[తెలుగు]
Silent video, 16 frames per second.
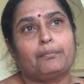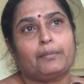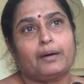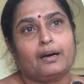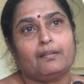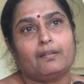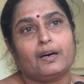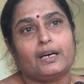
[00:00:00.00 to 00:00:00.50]

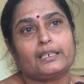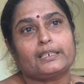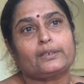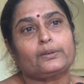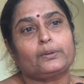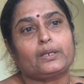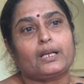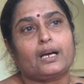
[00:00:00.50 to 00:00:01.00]
మా
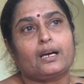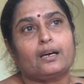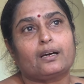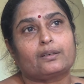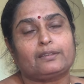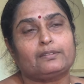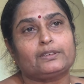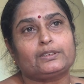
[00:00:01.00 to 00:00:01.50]
వారికి కూడా
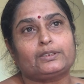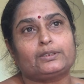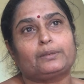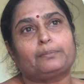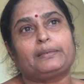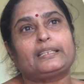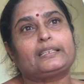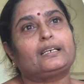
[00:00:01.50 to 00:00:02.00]

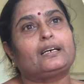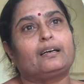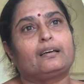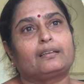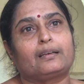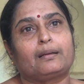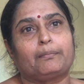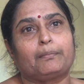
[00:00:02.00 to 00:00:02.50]
భగవంతుడి మీద
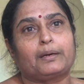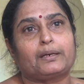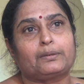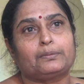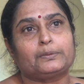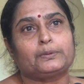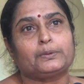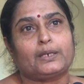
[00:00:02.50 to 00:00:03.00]

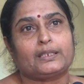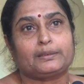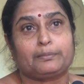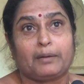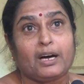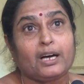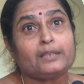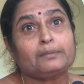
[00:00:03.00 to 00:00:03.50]
నమ్మకము అది
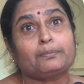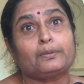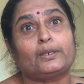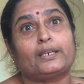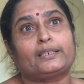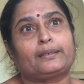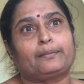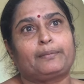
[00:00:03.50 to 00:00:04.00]

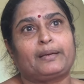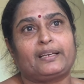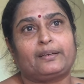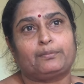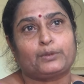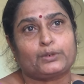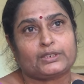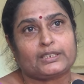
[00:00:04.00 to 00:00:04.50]
మహాత్ములంటే మే
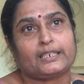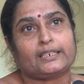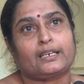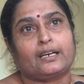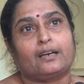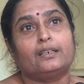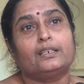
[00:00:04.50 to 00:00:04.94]
ముఖ్యంగా